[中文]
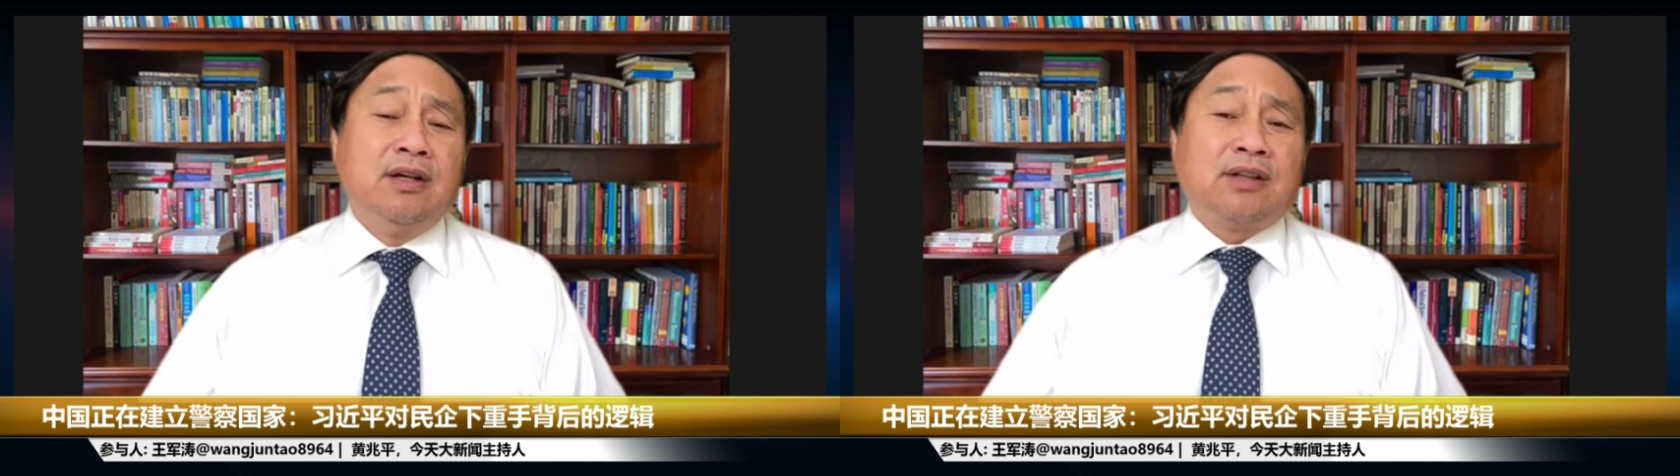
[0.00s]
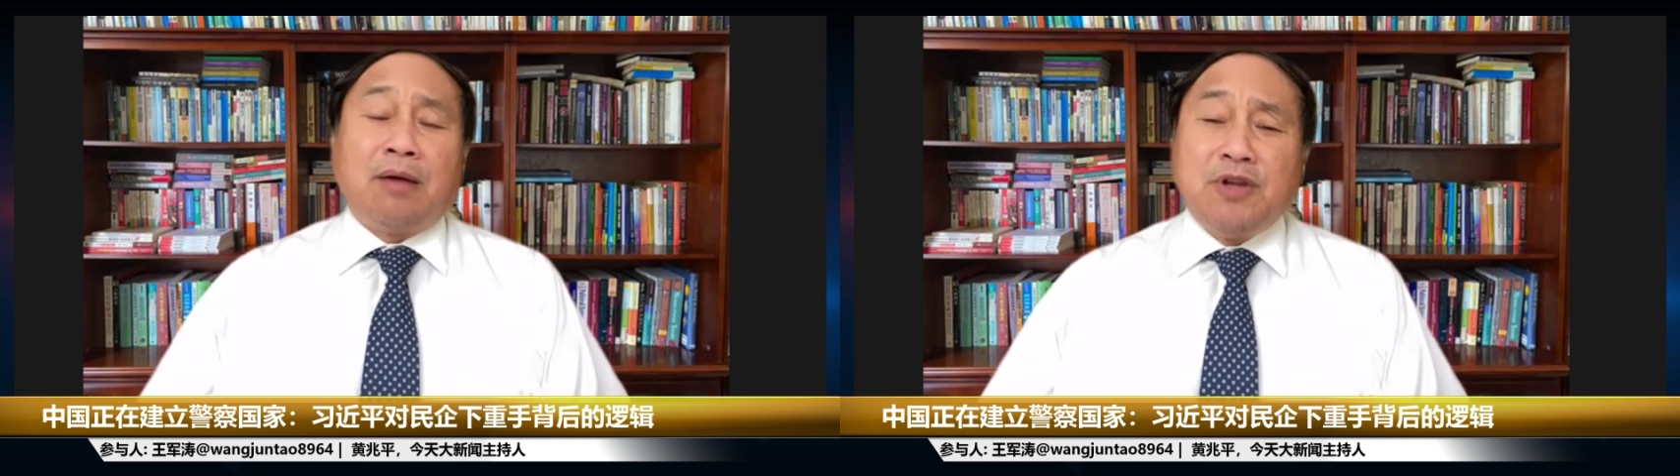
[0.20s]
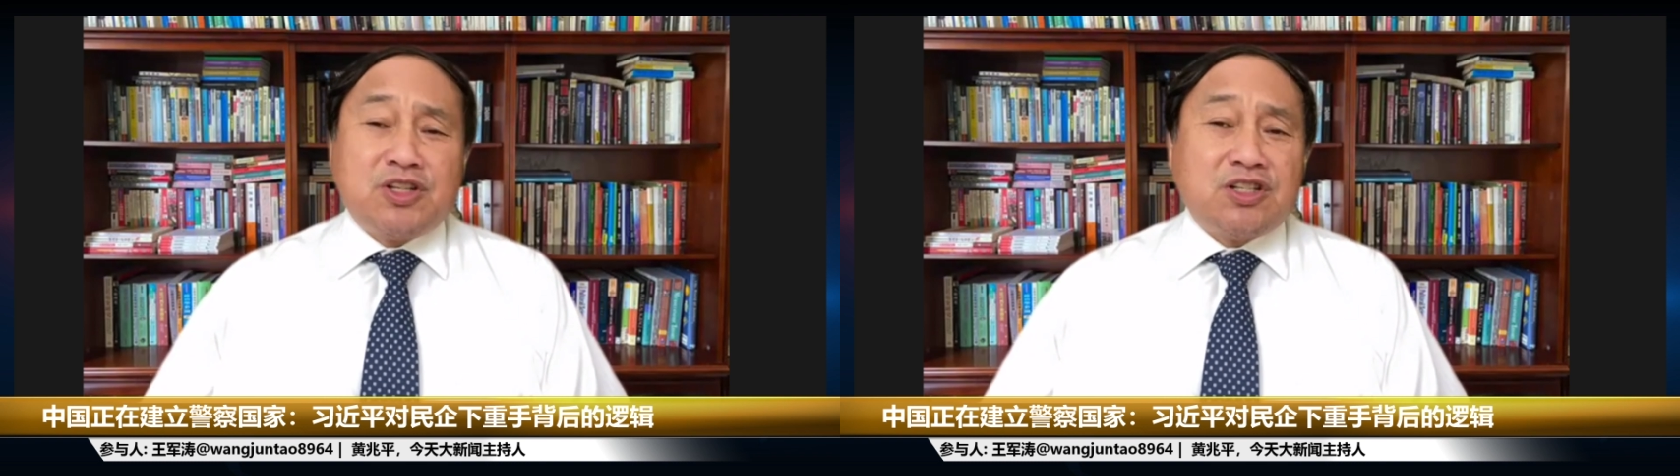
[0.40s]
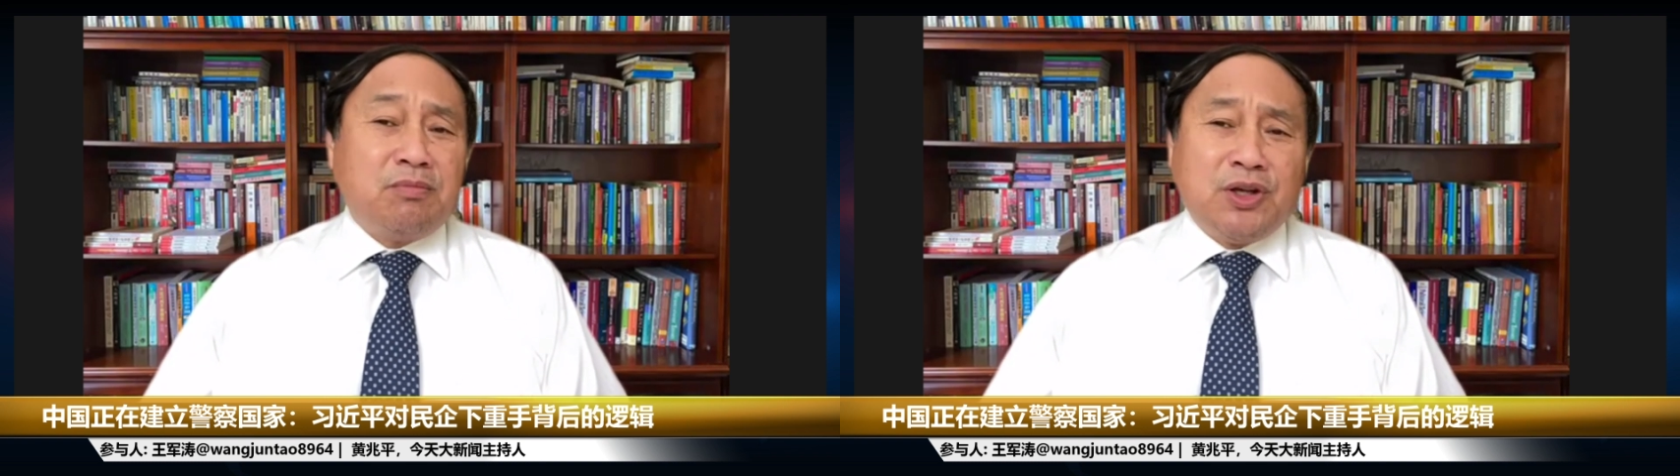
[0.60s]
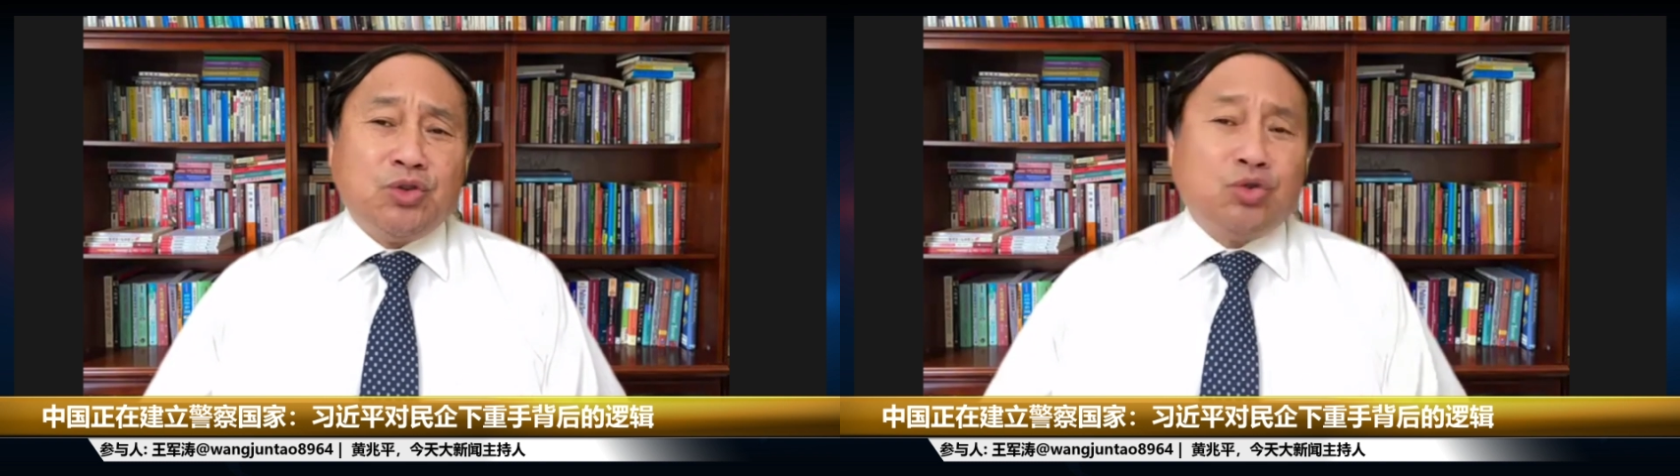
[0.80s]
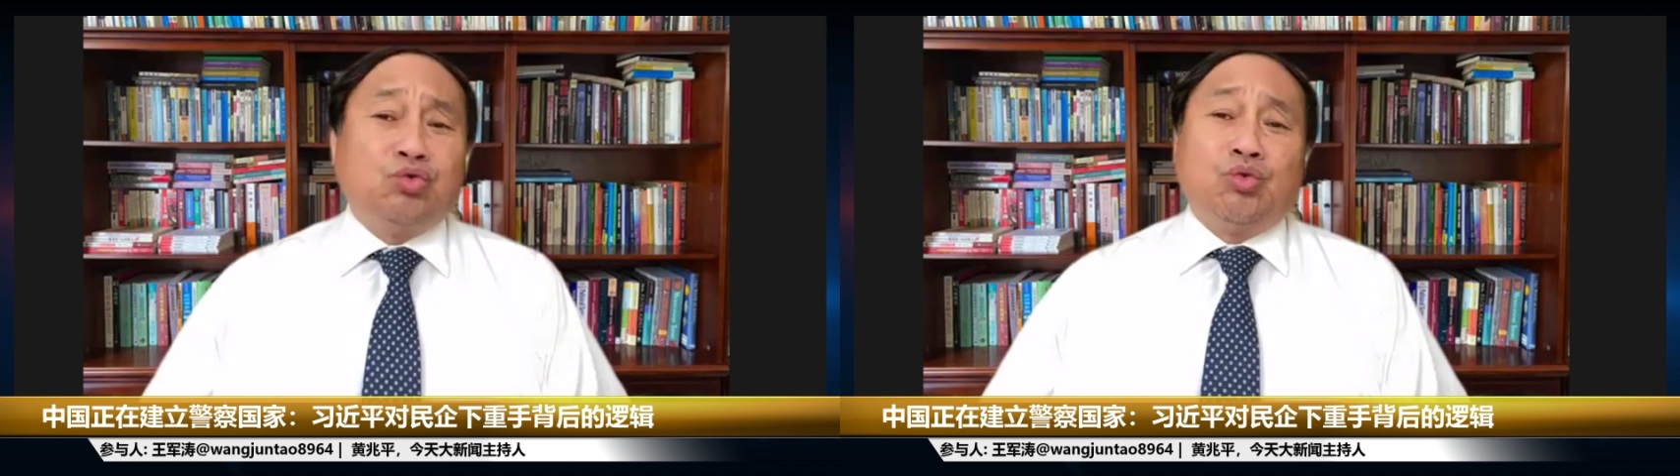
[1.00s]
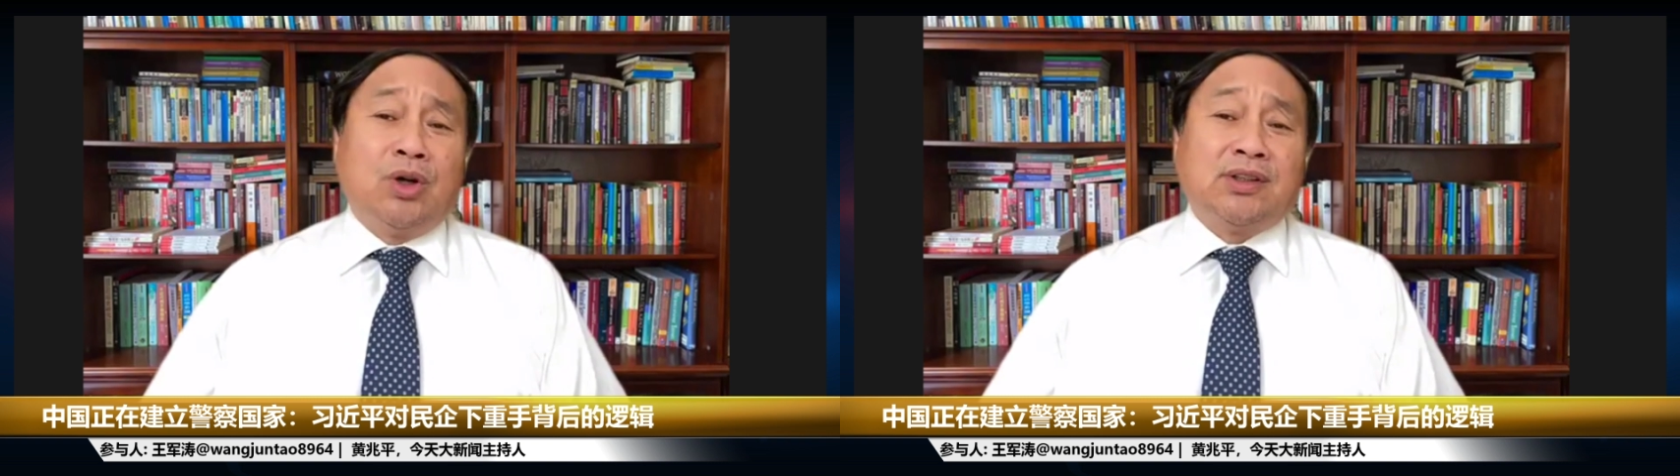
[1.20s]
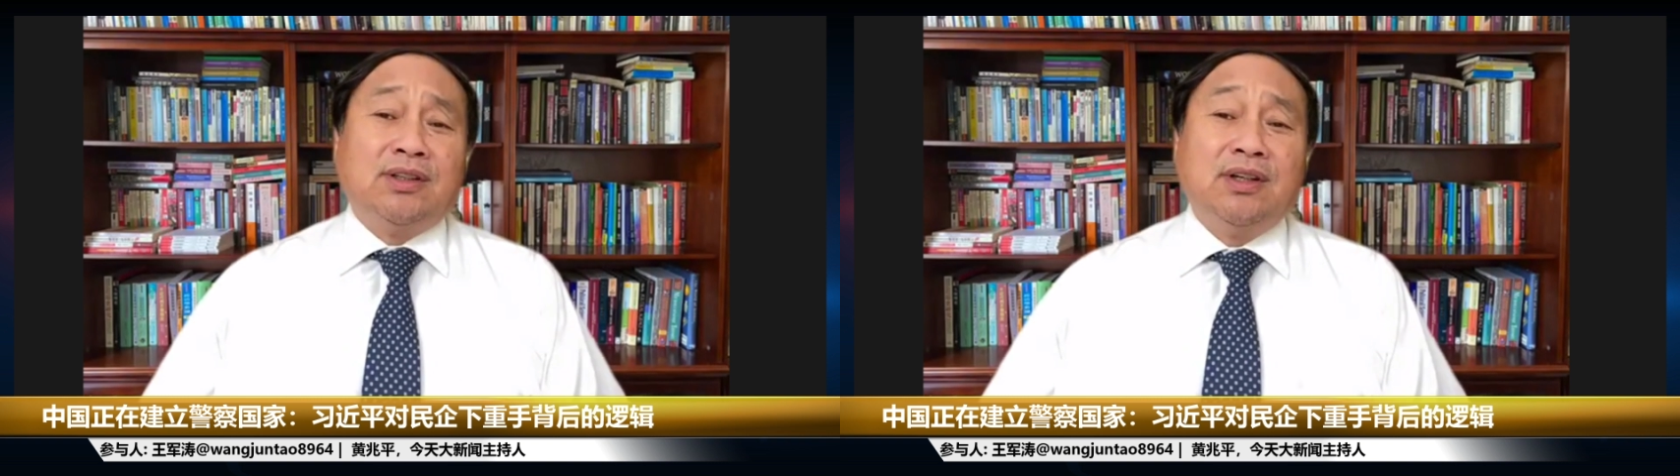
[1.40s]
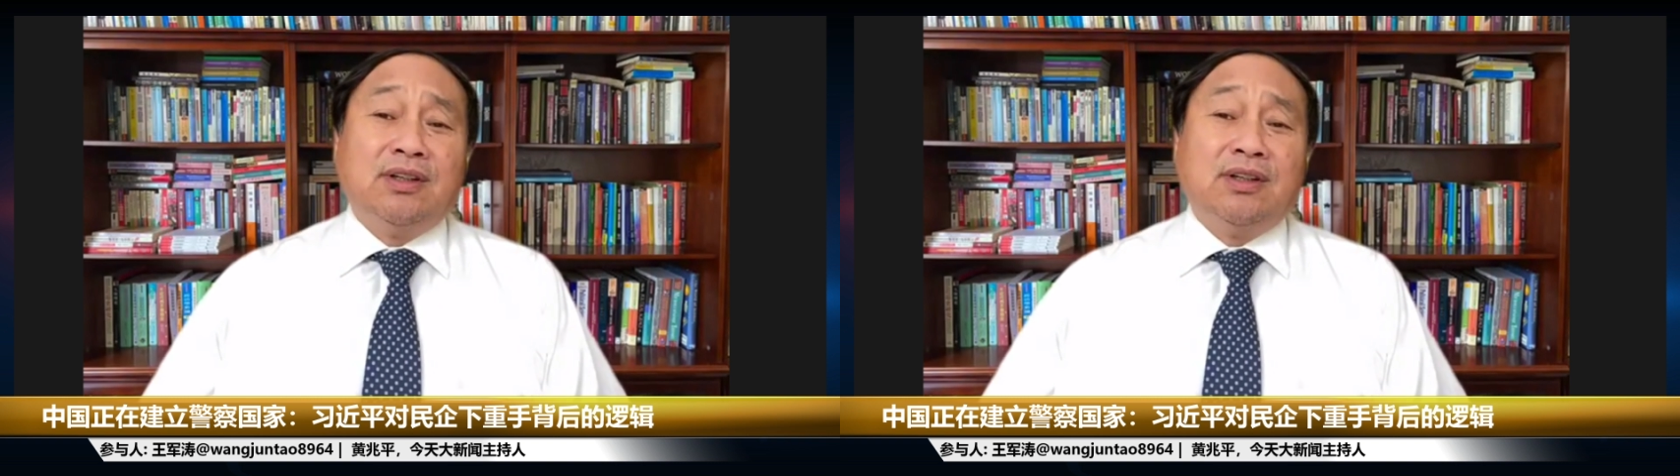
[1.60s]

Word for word: 他们其实没有祖国的。